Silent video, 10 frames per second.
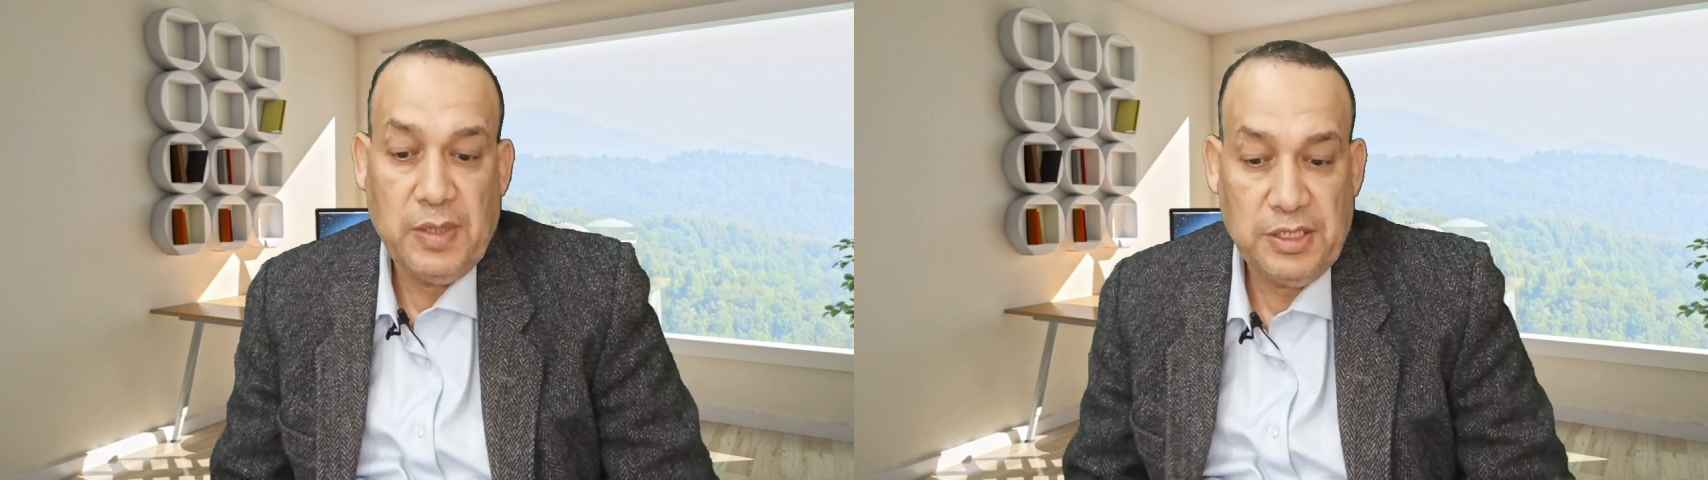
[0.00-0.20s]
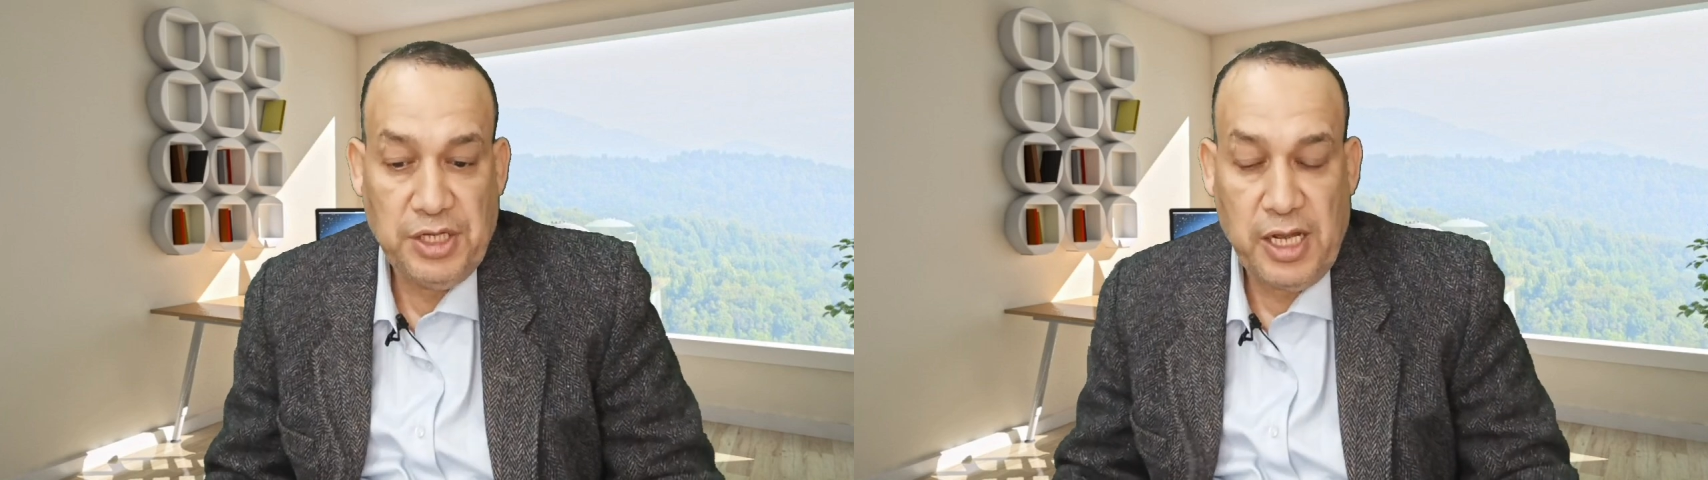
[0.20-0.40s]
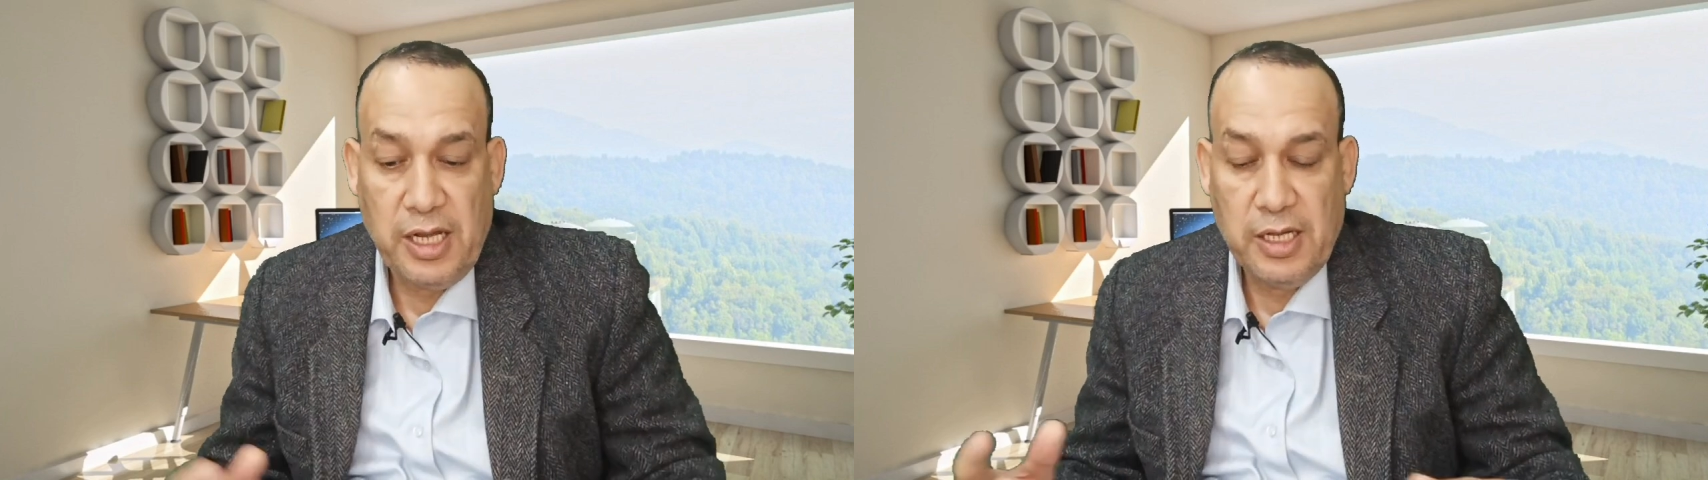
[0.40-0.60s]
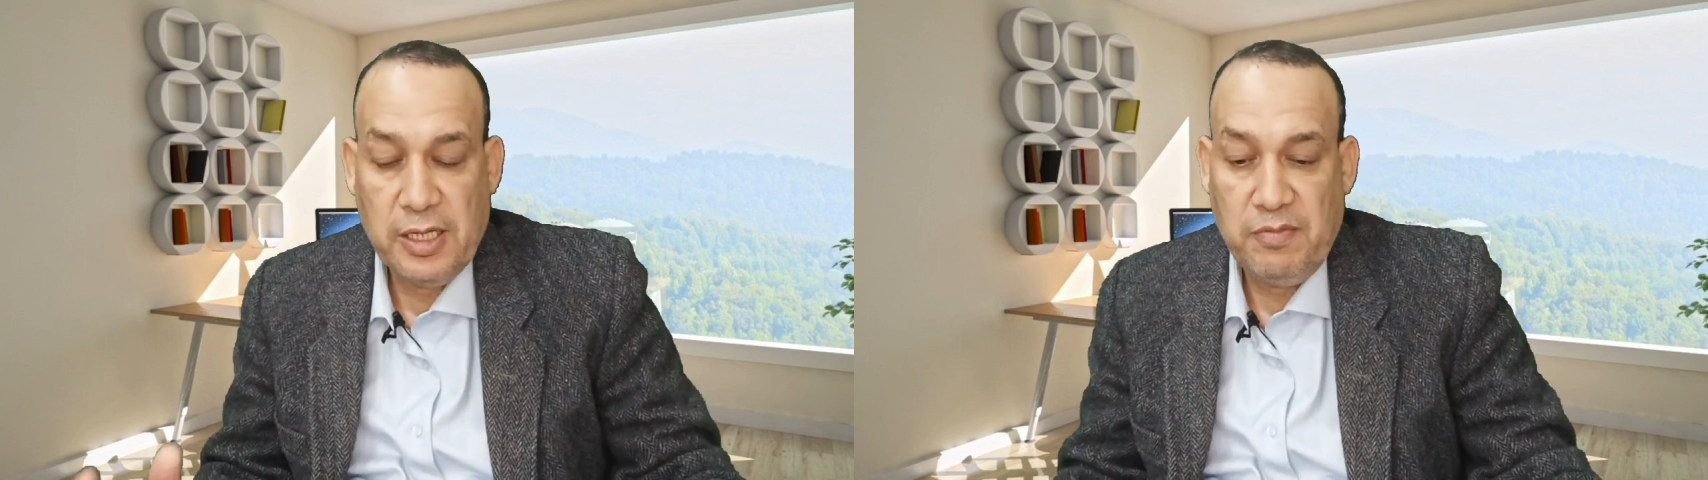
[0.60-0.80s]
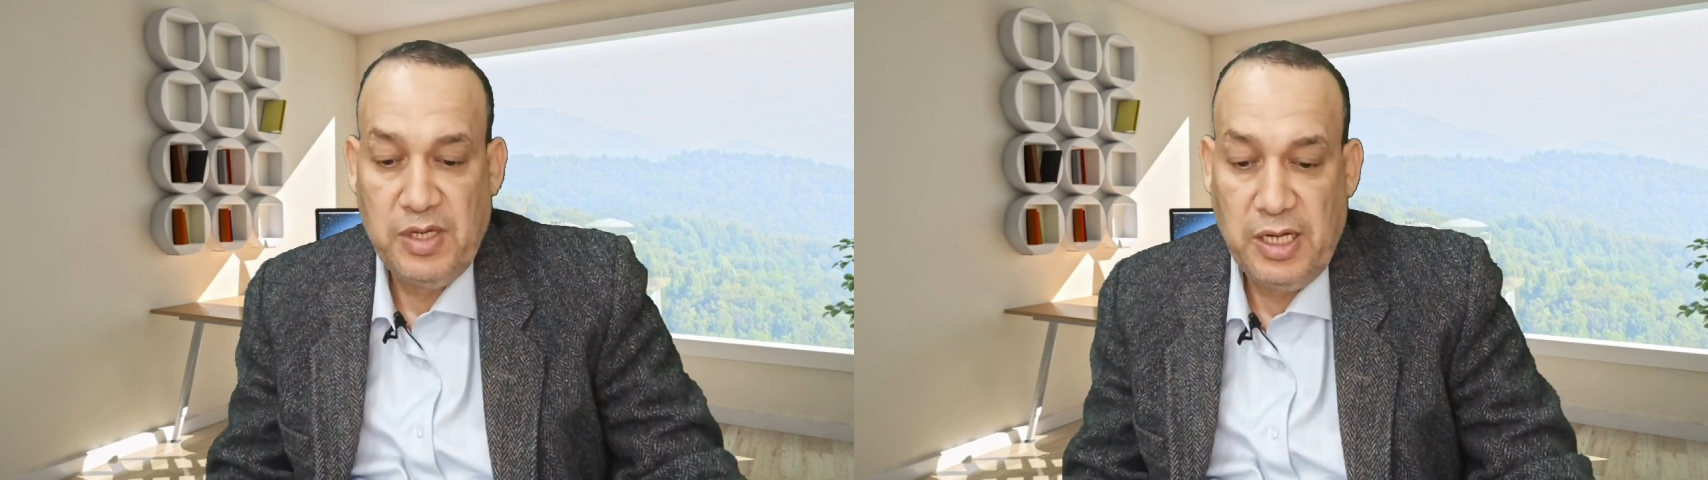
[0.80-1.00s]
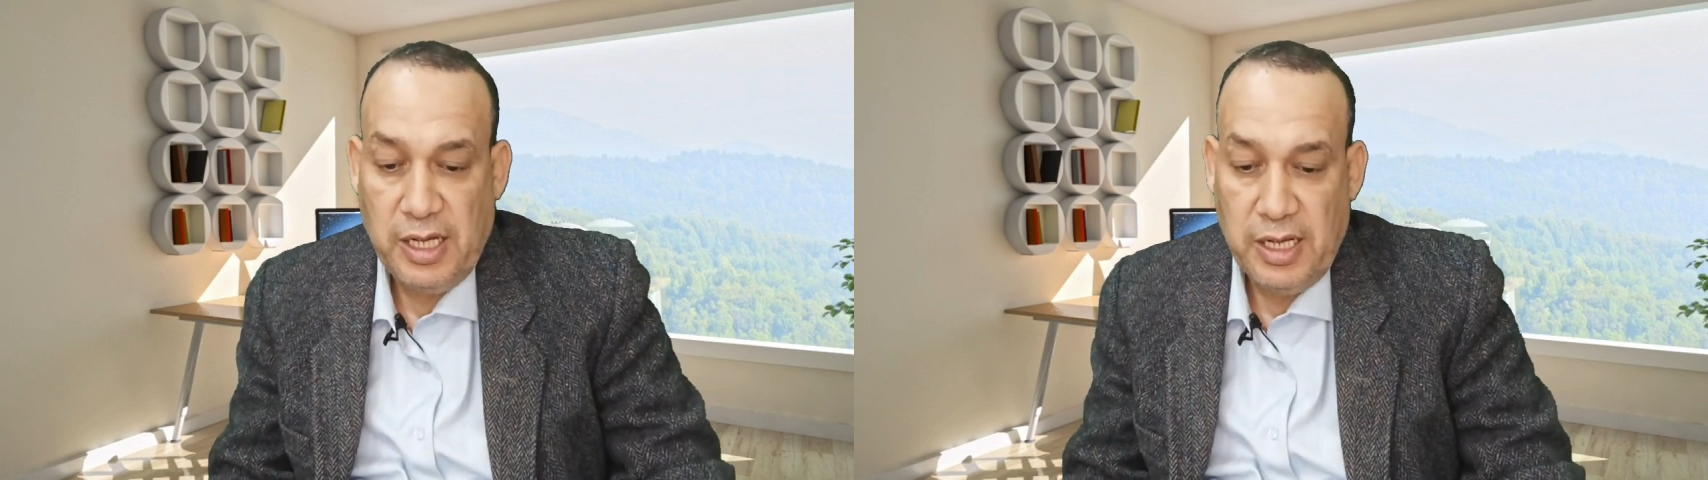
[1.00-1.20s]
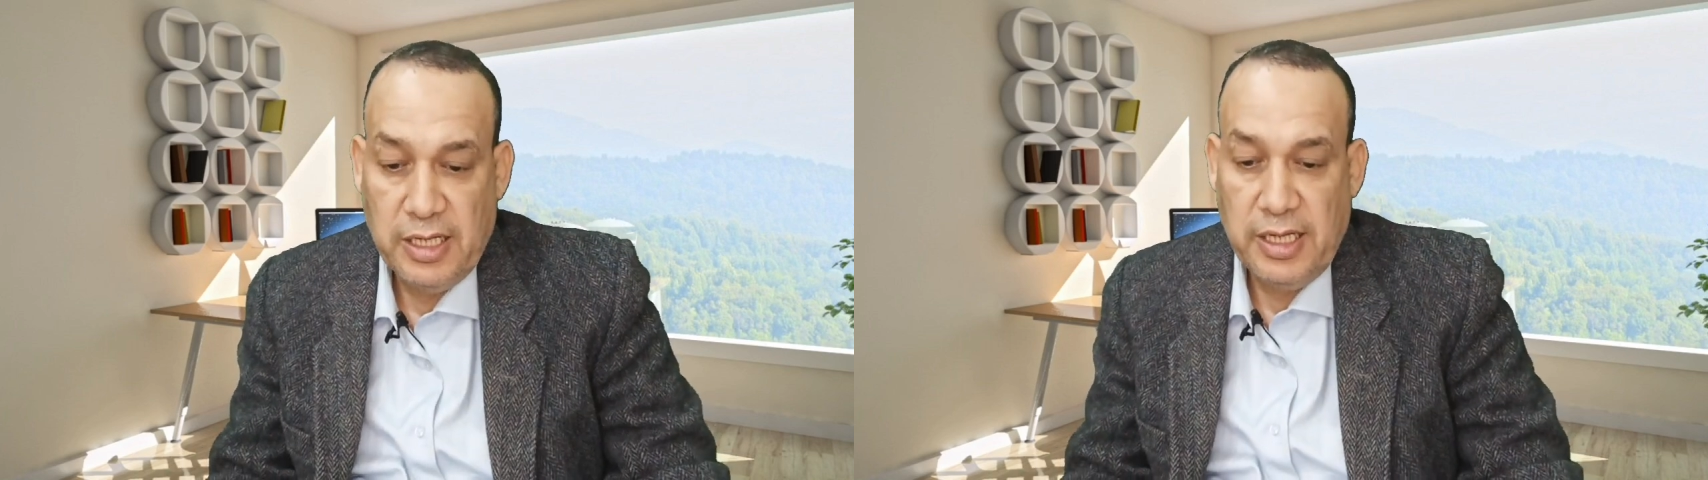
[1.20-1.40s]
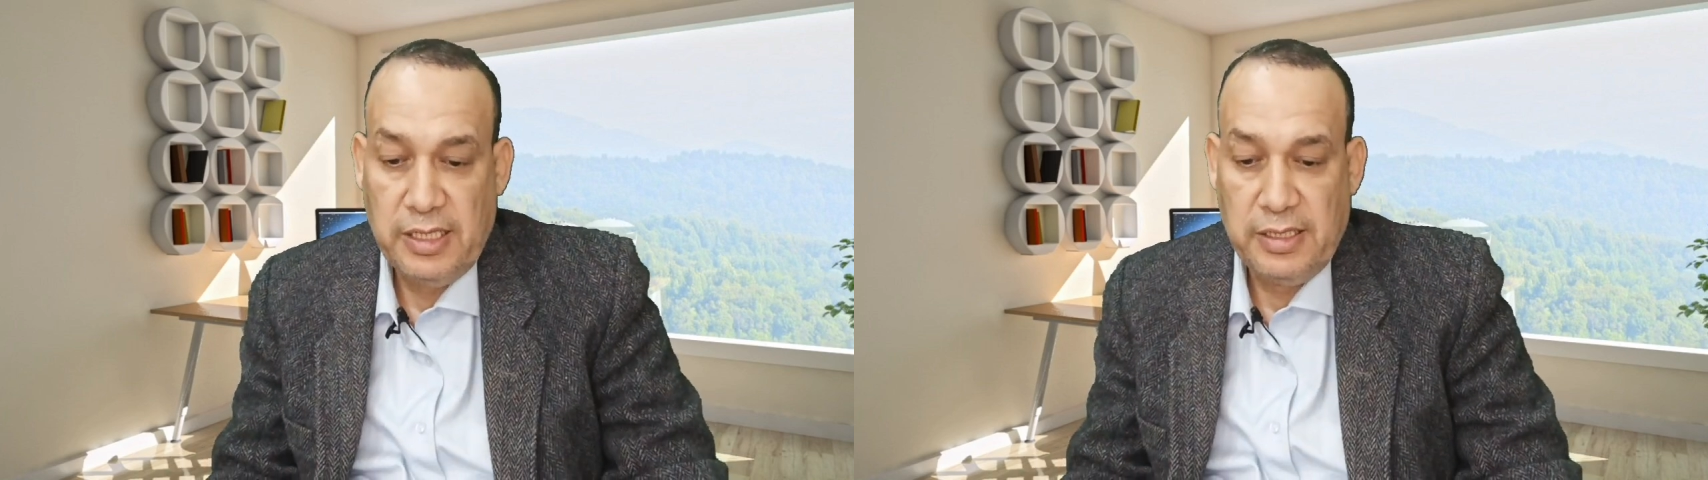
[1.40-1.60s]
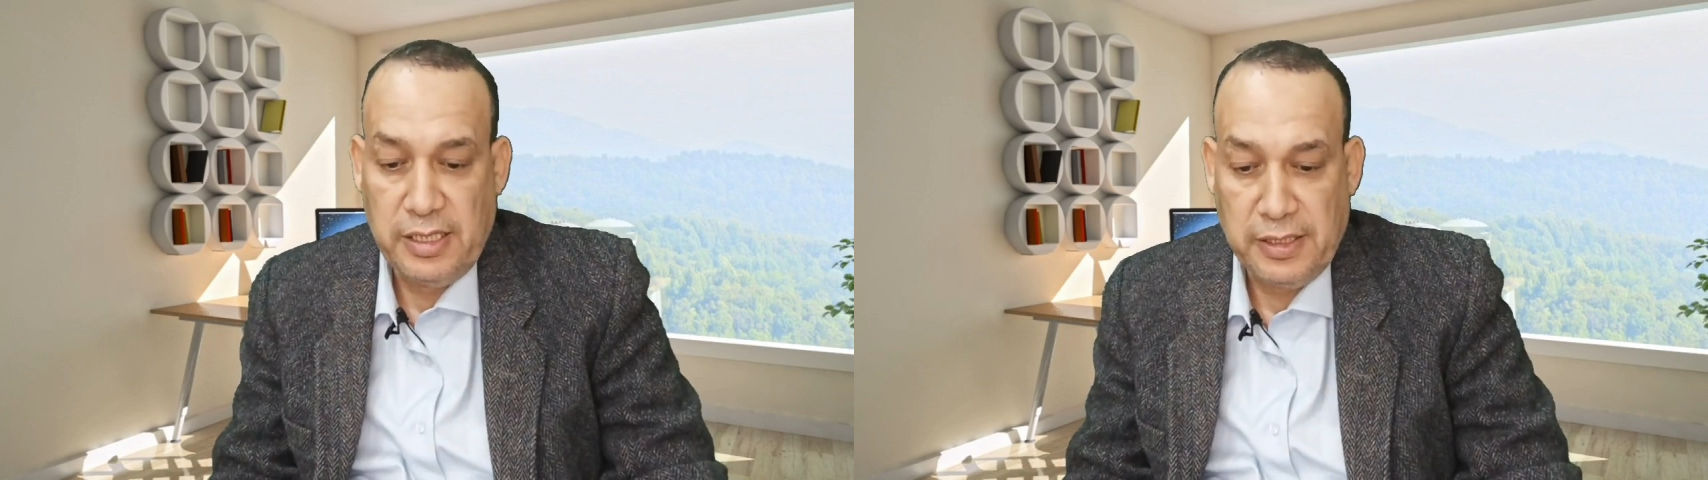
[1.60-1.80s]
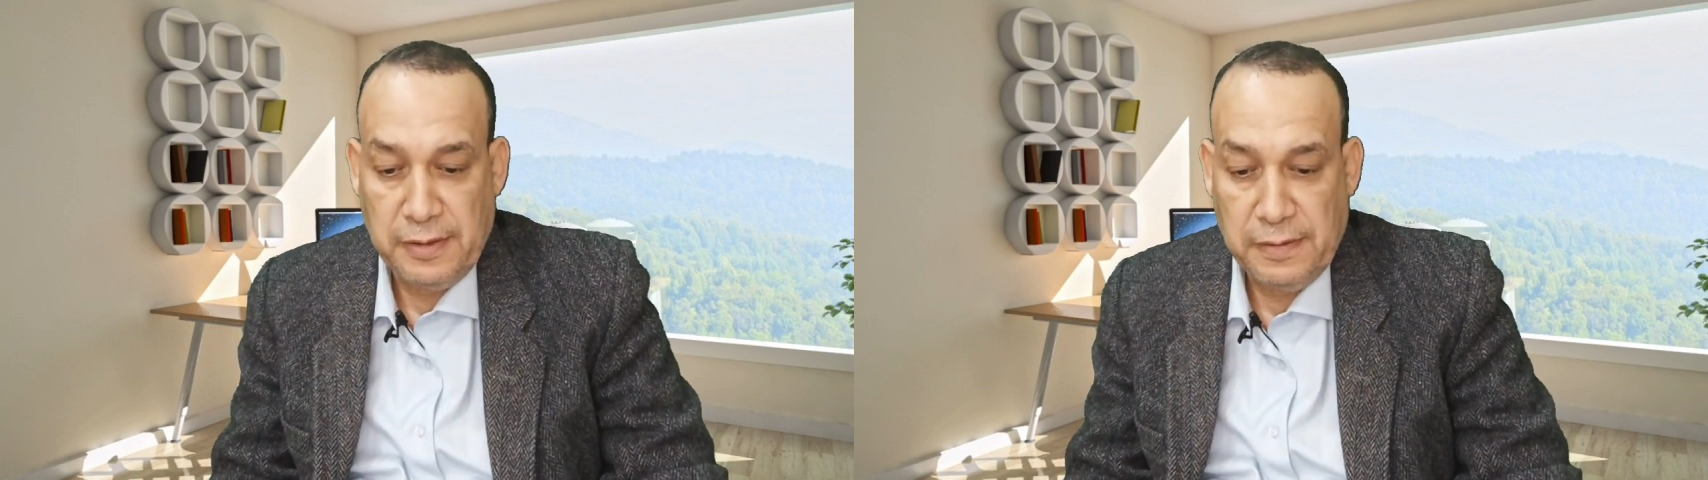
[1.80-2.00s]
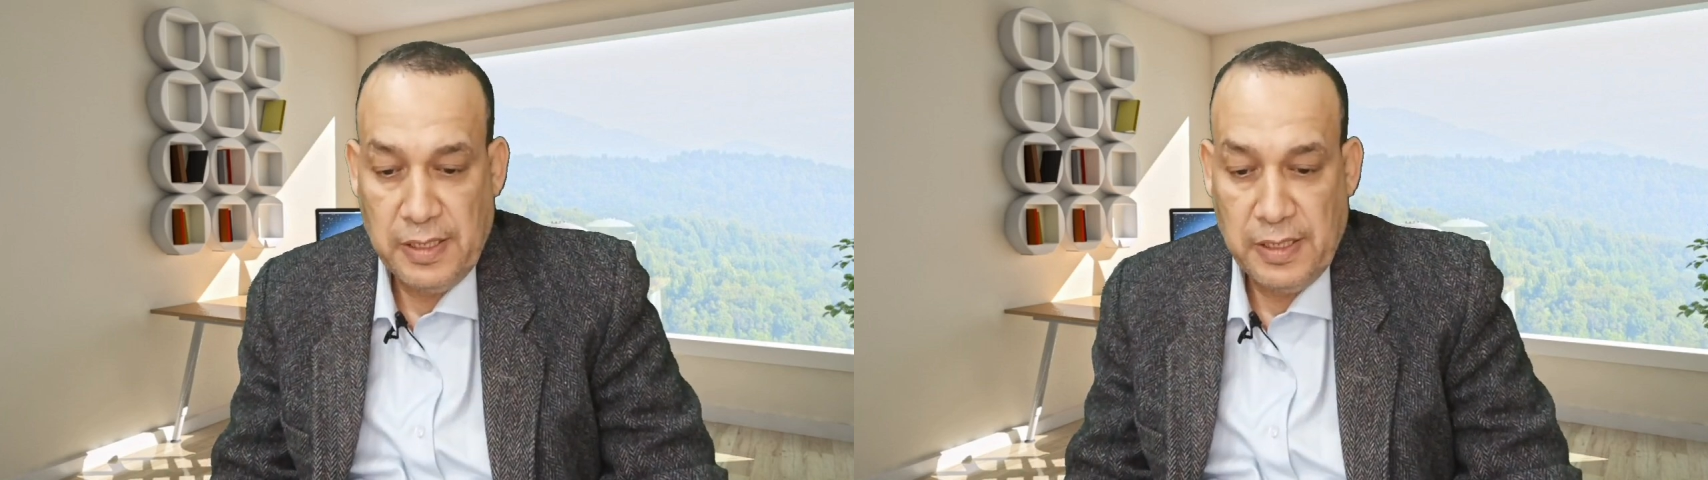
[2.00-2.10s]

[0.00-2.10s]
أشياء جميلة جدا